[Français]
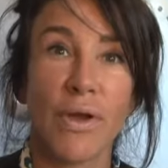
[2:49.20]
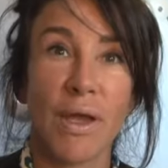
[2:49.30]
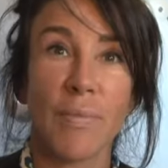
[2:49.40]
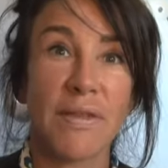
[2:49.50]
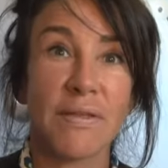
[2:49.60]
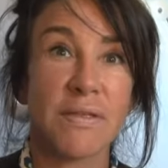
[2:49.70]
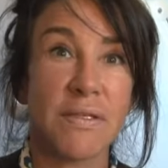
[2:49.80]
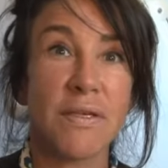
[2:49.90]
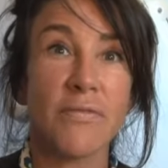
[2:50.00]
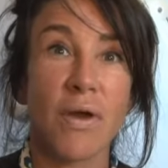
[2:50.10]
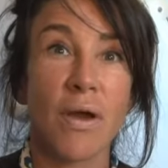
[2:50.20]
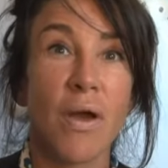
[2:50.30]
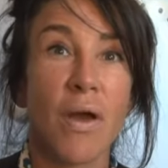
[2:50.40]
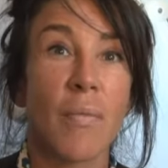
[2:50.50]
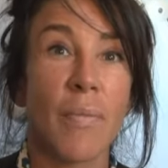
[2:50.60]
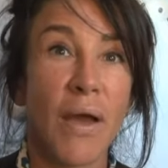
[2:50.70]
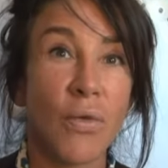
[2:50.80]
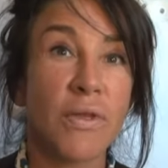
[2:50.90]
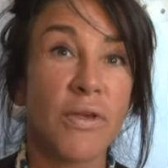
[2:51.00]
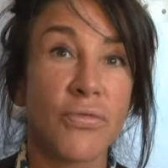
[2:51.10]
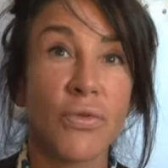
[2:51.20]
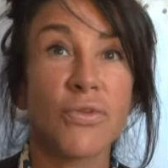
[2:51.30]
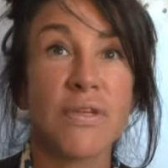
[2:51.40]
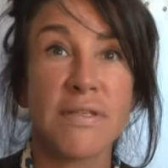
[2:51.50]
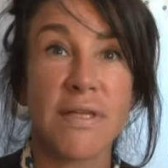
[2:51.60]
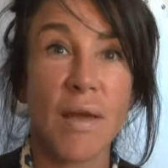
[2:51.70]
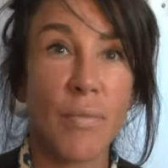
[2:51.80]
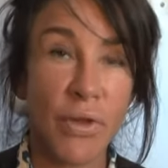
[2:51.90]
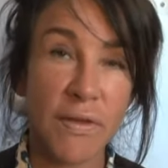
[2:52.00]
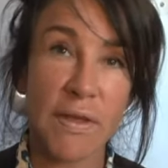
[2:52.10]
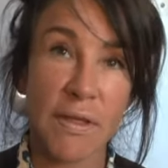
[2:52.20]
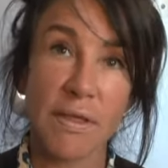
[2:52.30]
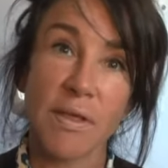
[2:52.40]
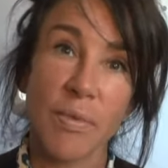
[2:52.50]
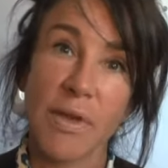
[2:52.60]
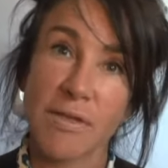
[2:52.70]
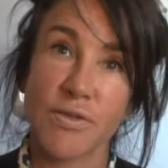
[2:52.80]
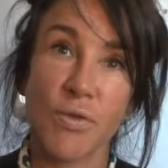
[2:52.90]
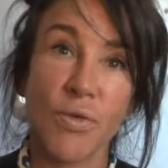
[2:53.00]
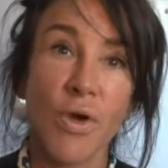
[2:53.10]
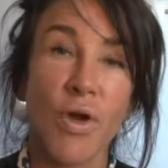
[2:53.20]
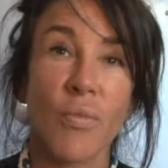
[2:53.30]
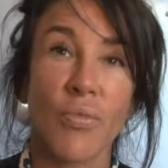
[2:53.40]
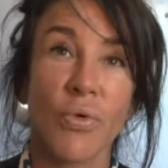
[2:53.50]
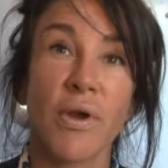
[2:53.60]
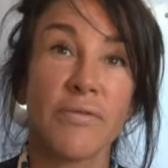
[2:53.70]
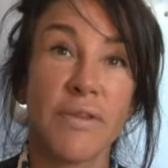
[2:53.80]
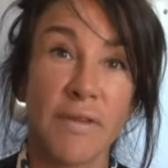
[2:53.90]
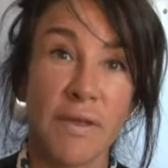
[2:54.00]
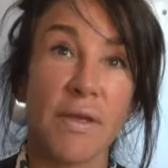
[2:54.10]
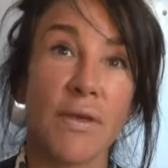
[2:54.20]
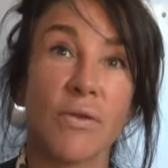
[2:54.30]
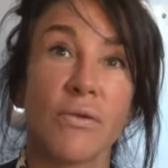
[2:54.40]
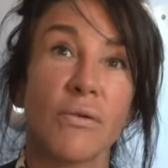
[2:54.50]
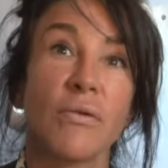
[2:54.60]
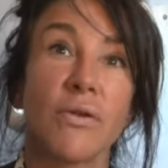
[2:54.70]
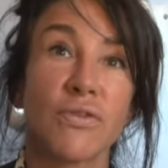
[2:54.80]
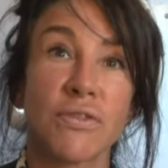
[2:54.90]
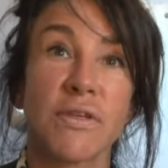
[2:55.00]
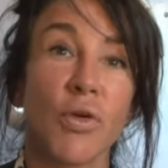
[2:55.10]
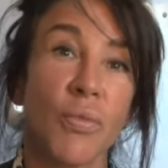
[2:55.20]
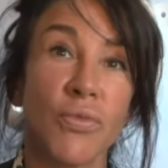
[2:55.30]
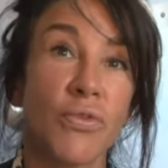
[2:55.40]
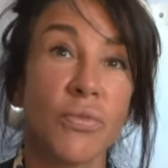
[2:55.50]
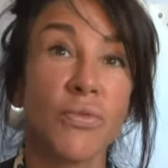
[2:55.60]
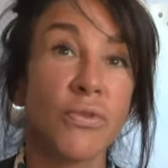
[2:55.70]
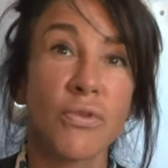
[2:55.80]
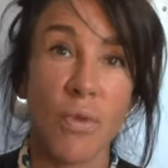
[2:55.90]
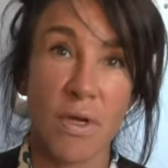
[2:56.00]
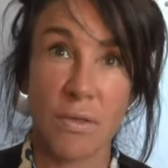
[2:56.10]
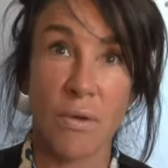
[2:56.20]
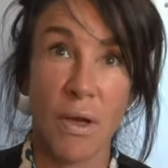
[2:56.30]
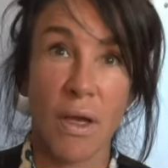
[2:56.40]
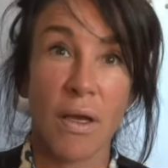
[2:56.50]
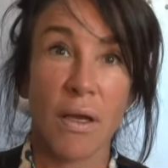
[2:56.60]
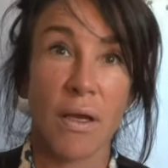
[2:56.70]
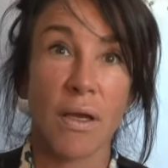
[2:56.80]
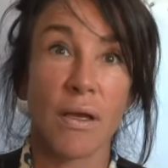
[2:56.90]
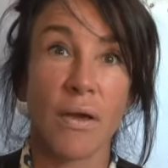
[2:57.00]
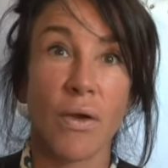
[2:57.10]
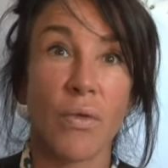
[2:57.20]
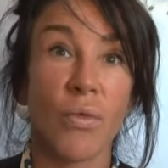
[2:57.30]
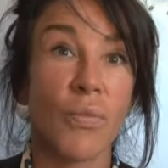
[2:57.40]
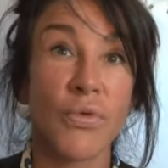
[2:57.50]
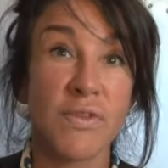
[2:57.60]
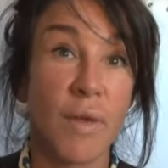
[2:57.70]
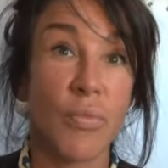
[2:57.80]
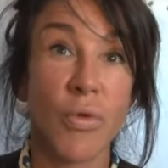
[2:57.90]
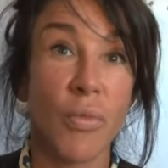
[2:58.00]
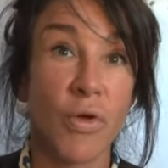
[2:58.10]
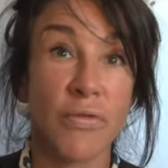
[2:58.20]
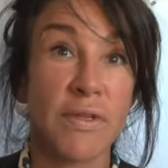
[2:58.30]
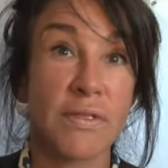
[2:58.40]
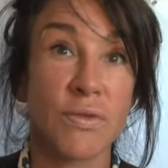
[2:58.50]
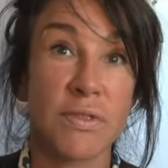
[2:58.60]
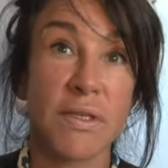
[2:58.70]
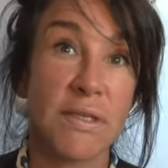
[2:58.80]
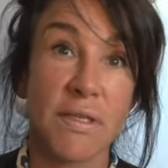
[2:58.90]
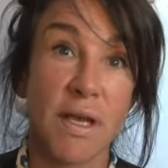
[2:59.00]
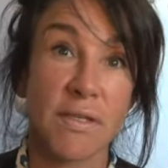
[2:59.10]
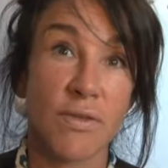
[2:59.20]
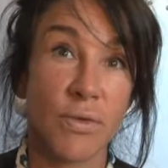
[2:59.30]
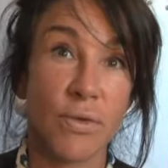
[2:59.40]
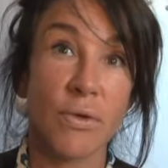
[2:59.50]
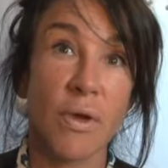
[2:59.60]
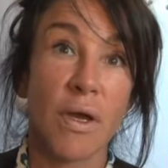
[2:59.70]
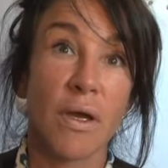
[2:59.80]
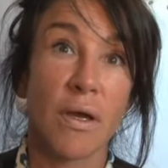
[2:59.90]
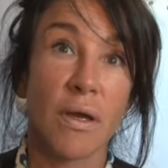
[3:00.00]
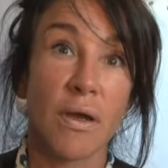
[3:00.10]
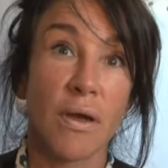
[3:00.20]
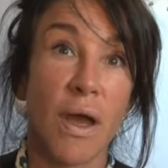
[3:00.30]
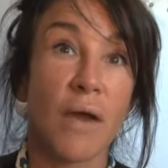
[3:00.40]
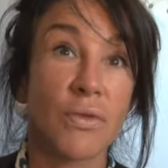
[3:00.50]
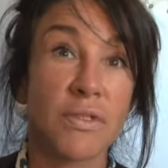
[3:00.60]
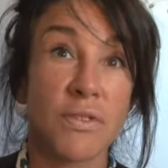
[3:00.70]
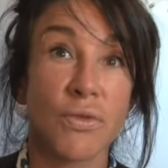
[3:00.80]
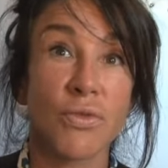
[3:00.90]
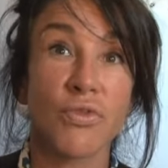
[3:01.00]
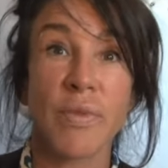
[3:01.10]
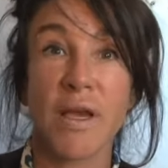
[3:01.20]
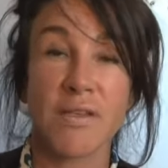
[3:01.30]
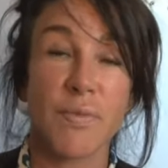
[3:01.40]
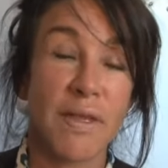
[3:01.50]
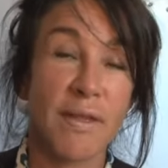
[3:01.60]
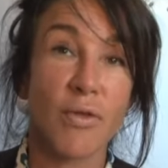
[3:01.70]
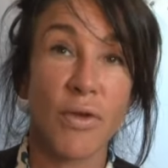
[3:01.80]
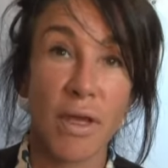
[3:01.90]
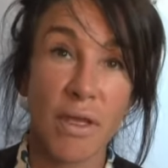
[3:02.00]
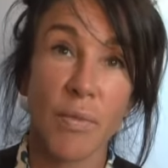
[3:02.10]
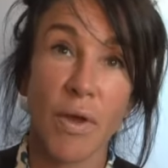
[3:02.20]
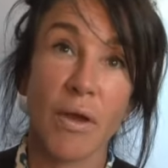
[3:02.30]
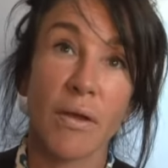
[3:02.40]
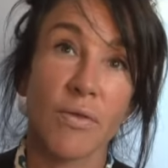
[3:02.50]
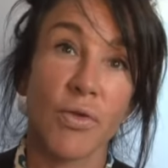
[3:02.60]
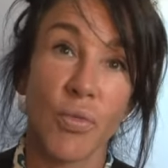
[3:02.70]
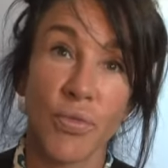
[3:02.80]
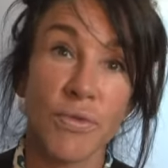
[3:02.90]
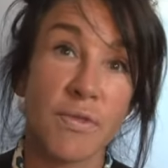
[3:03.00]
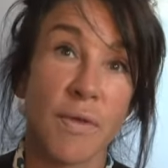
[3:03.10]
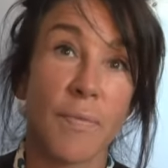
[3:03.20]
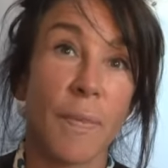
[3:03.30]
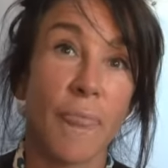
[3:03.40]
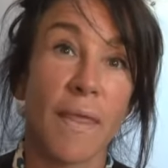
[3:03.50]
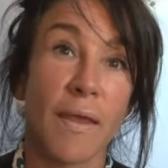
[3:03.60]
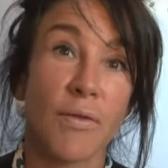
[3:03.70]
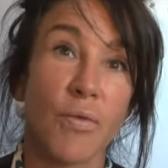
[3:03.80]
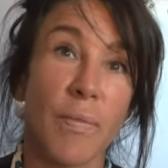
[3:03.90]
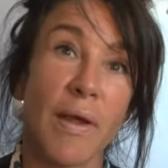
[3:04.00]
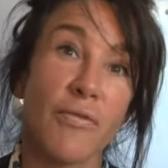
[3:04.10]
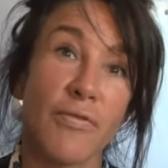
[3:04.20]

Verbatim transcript: répétitive. Par contre, il faut utiliser la bonne technique d'épilation pour éviter que le sourcil repousse au bout de trois jours. on peut simplement enlever des sourcils disgracieux à condition de bien respecter le rythme de repousse et non pas le